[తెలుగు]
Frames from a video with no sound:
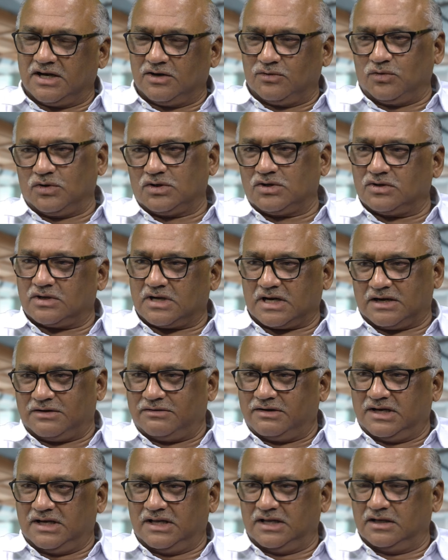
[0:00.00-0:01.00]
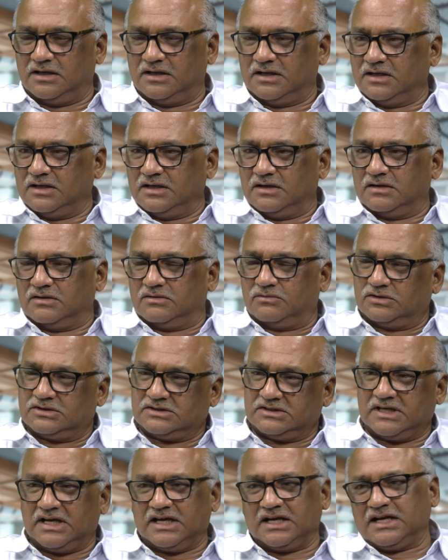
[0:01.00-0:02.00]
నాలుగు ఓట్లు రావాలి
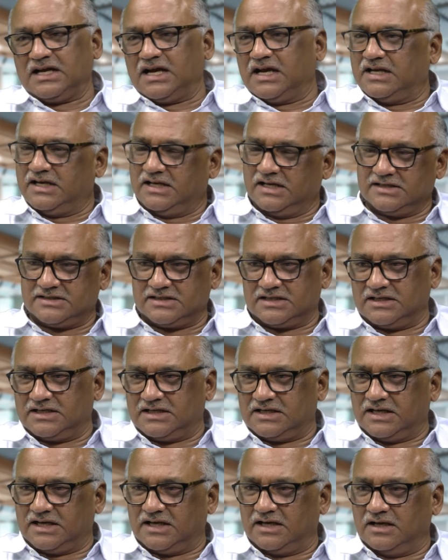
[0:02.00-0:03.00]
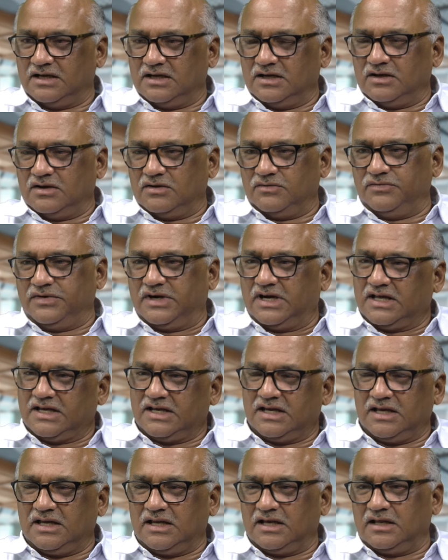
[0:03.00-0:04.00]
వస్తే కనుక ఆయన గెలిచినట్టే
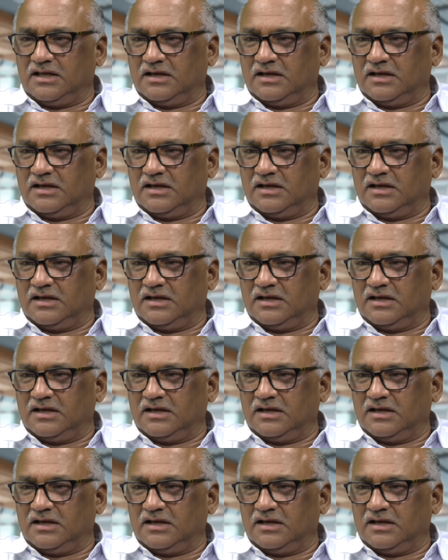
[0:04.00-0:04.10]
వీళ్ళకి